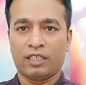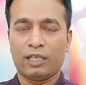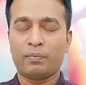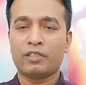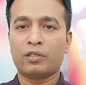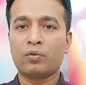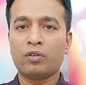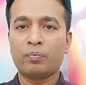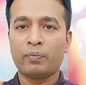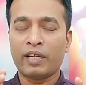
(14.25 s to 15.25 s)
আপনারা যখন
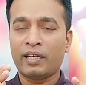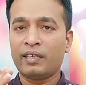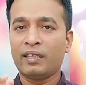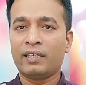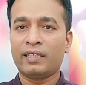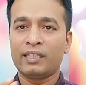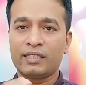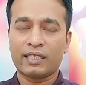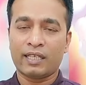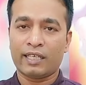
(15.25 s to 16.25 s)
বিআরটি ডিএল
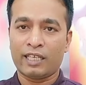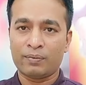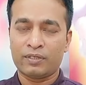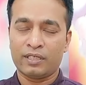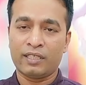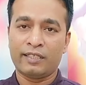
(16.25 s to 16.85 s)
চেকার অ্যাপসে